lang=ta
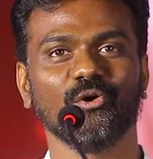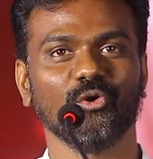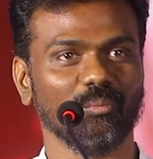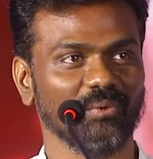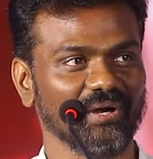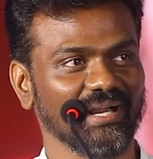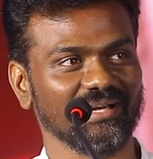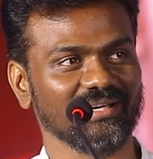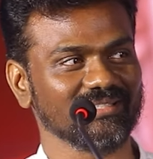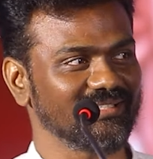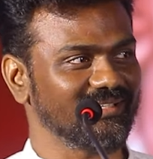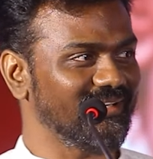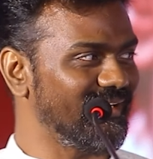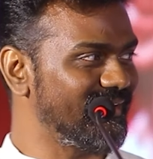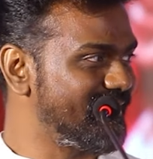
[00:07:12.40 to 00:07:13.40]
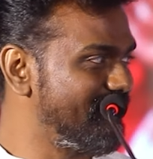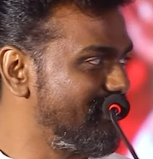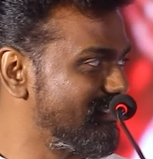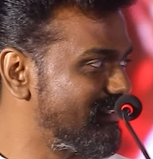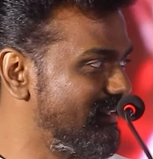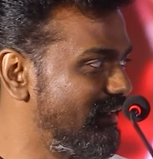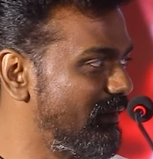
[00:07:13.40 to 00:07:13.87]
ரொம்ப நன்றி சார்
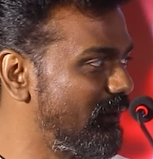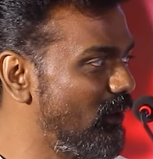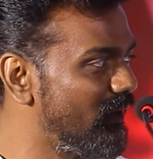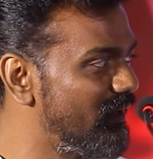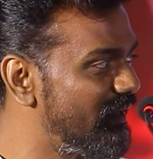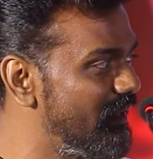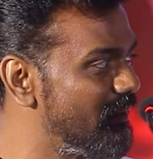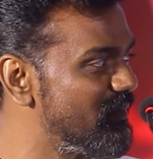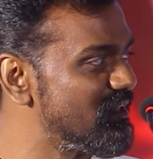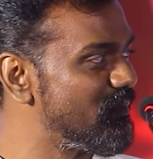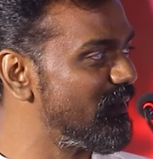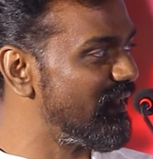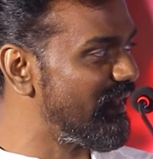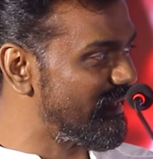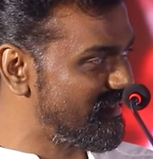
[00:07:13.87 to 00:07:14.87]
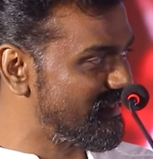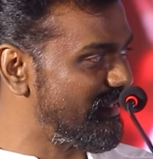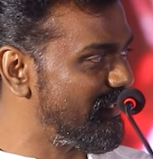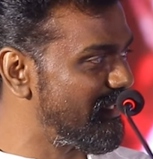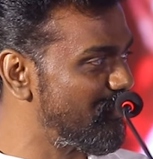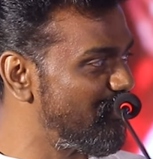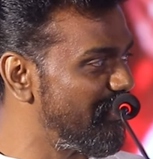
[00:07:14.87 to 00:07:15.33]
ராஜீவன் சார் யுவர் டீம் இஸ் பீன்
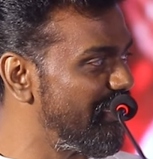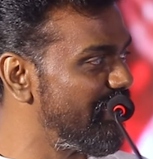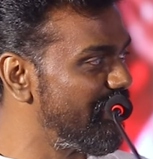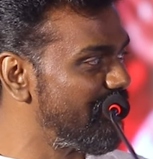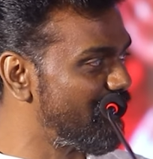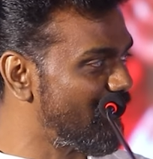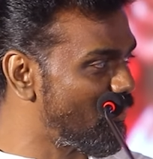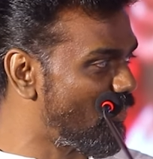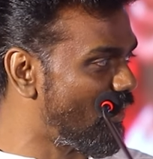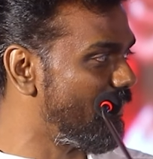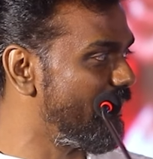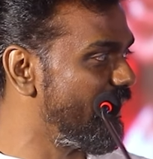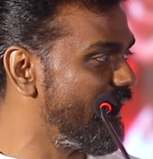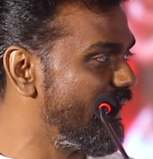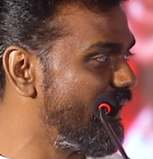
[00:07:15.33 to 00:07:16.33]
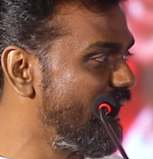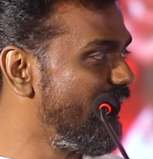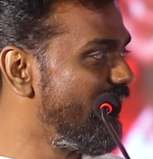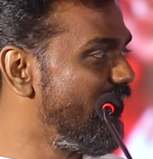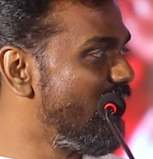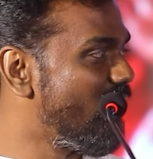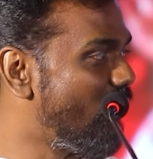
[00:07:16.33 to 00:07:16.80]
எக்ஸலண்ட் பி இட் ஃப்ரம் பாம்பே
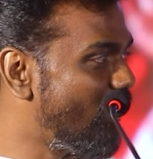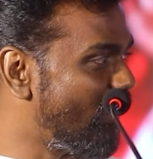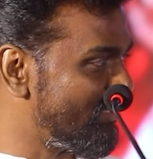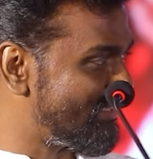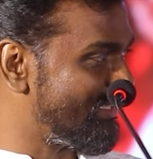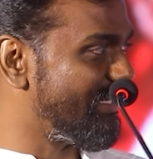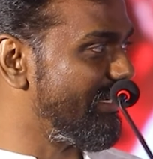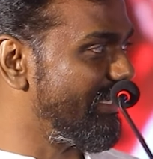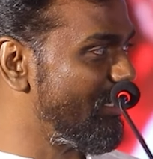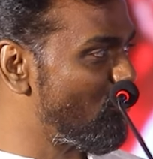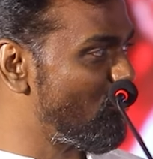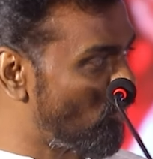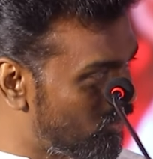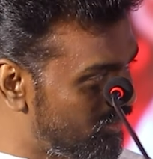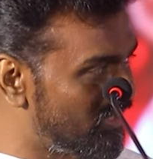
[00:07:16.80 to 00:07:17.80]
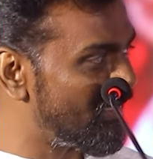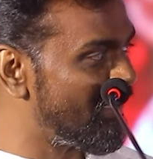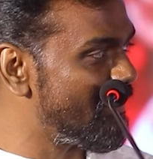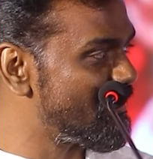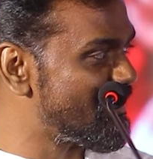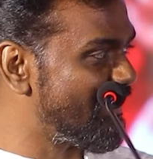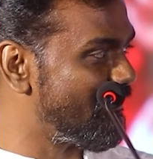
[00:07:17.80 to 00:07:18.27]
ஆர் சென்னை போத் த
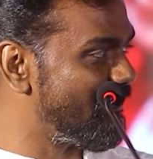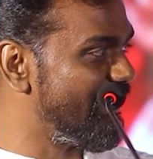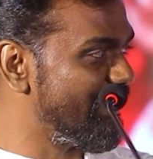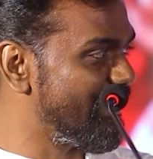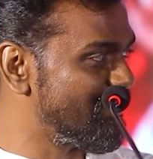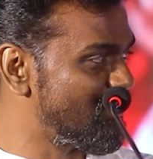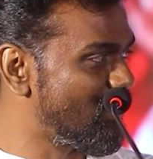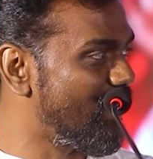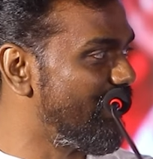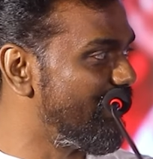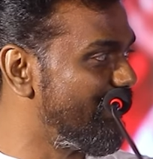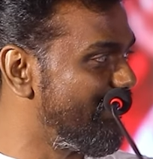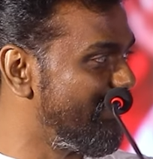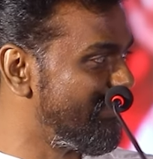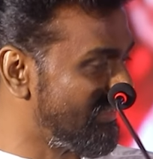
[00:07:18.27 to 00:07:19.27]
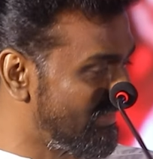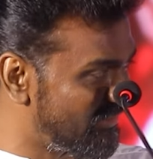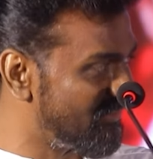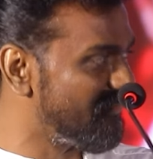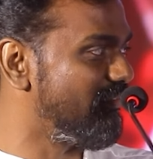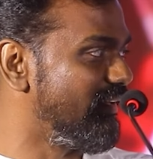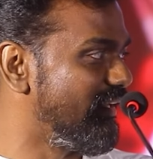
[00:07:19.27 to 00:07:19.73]
டீம்ஸ் ஹவ் பீன் எக்ஸ்ட்ராடினரி
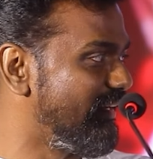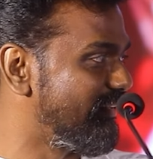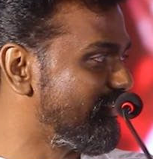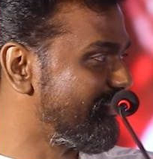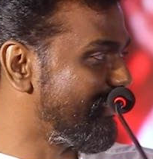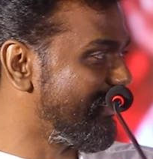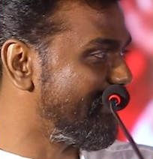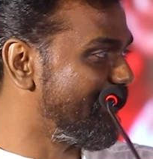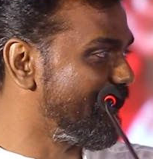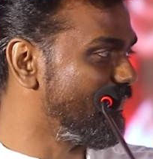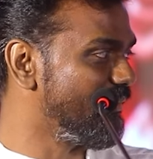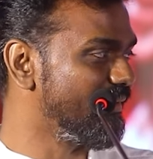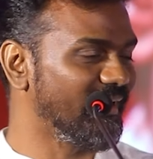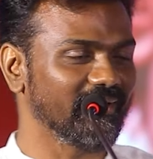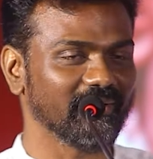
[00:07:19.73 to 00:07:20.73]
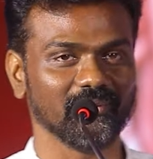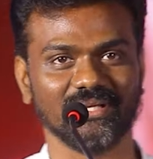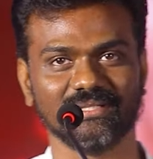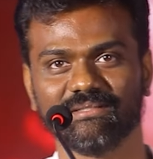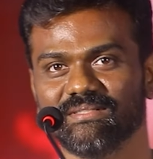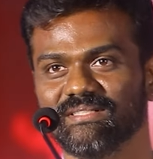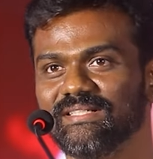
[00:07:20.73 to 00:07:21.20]
தேங்க்யூ ஃபார் தட் தேங்க்யூ தேங்க்யூ
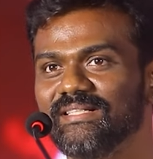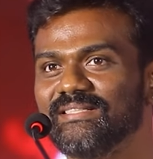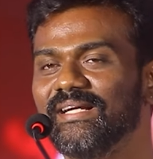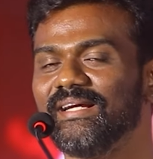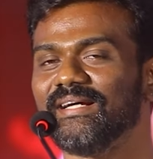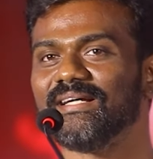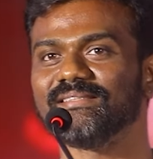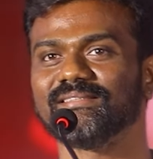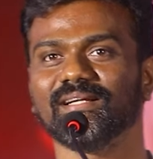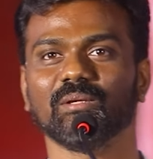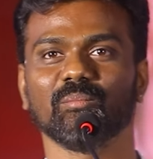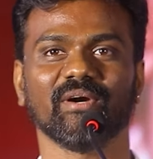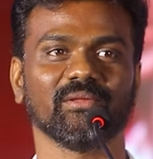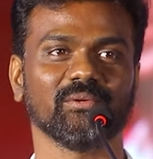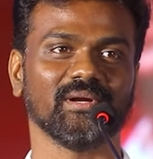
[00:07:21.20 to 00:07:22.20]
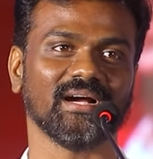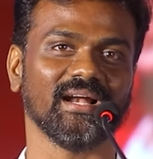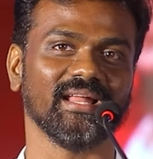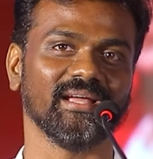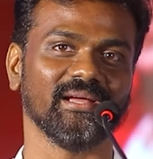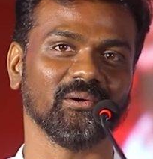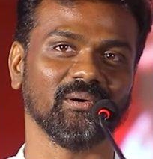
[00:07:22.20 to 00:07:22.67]
ராஜீவன் சார் சேகர் சார் இந்த படத்தோட
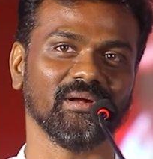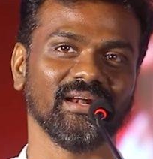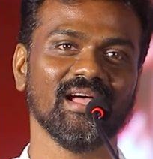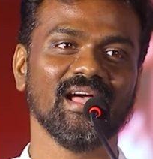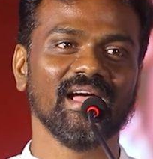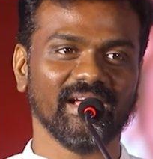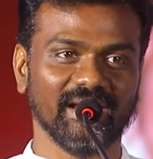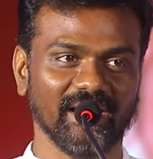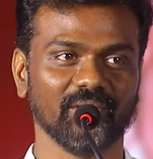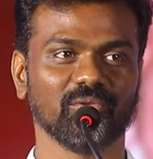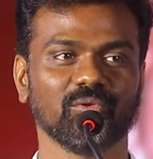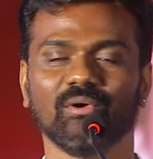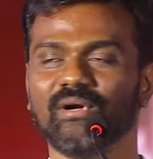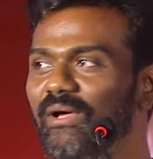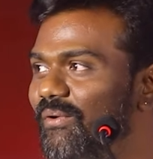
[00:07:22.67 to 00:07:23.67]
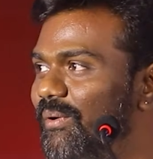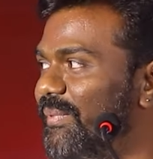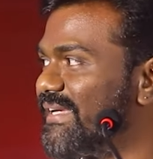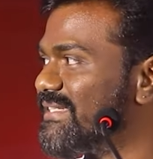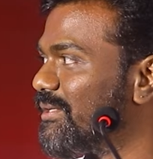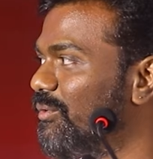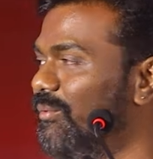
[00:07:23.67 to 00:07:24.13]
கலை இயக்குனர் எடுத்தோன்னு அவரை
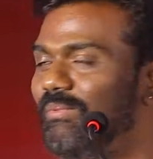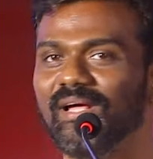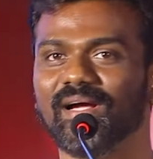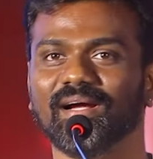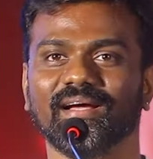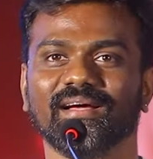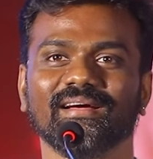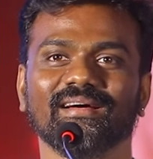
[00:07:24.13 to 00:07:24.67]
பேச கூப்பிட்டாங்க